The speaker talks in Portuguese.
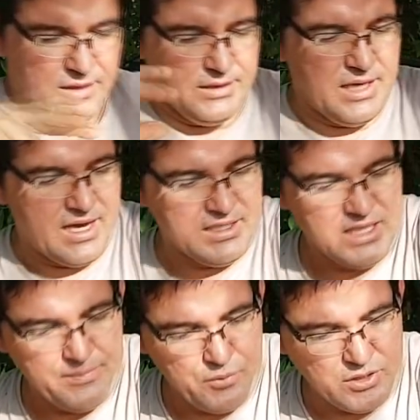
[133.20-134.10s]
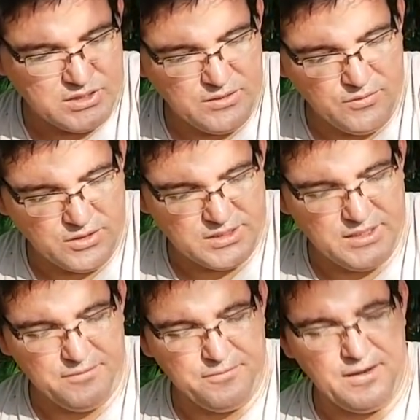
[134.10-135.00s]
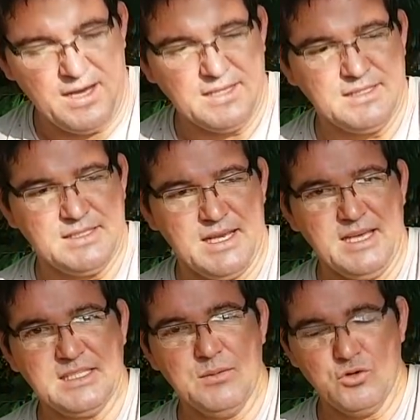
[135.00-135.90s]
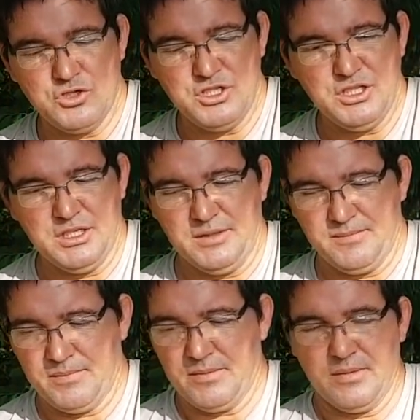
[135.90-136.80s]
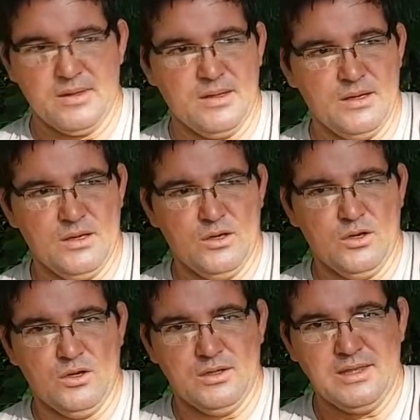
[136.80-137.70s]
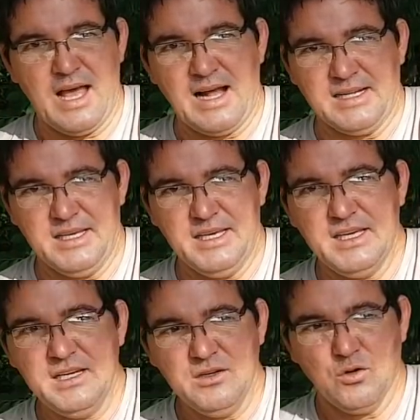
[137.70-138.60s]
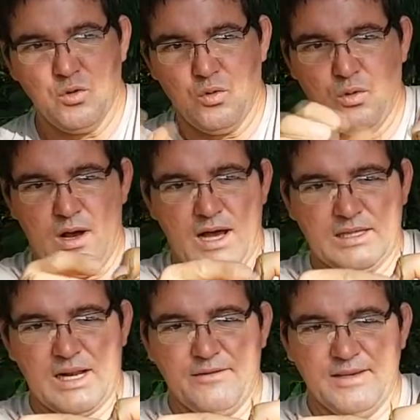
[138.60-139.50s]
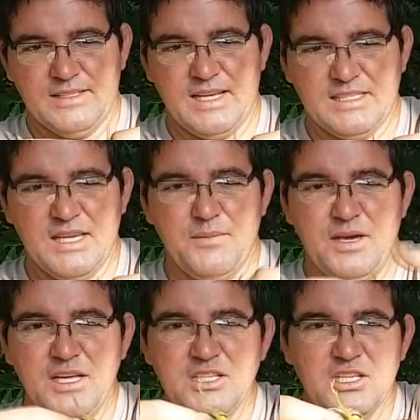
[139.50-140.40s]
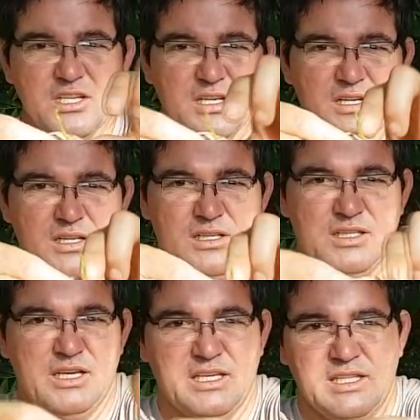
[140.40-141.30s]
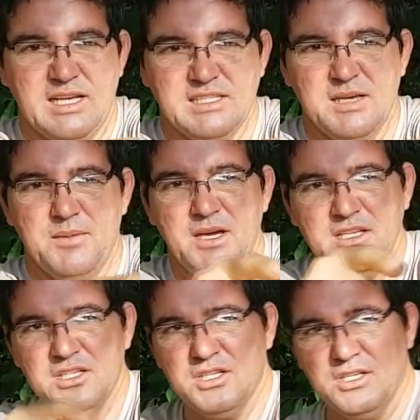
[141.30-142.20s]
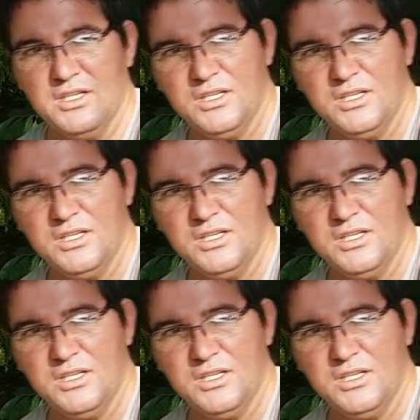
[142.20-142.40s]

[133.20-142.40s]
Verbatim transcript: E aí depois que você faz essa mudinha na areia através da semente, que aqui está a semente,